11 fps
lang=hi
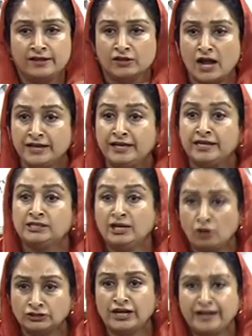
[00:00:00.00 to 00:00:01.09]
ताकि किसी
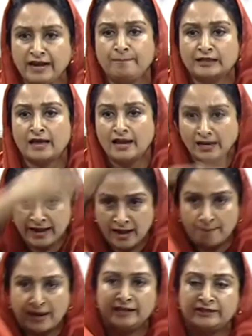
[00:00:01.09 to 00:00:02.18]
को जो नहीं पता लगे
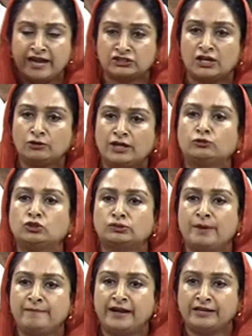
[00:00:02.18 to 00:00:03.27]
हमारे देश के उधर
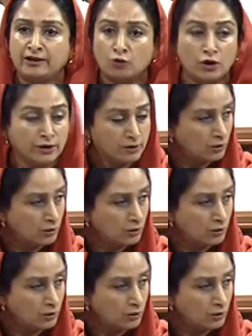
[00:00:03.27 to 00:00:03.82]
दुश्मन बैठे हो